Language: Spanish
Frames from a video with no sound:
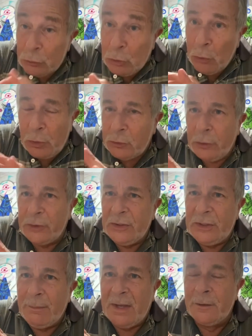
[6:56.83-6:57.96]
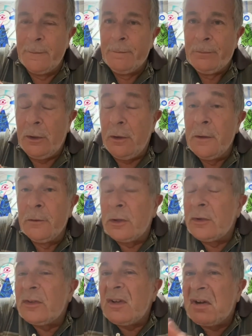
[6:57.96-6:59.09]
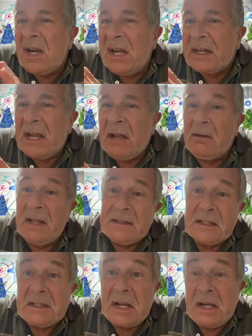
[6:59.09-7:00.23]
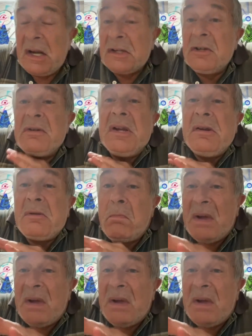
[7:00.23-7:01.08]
Todo eso no existe más. Entonces ahora alargaron la sexta generación y no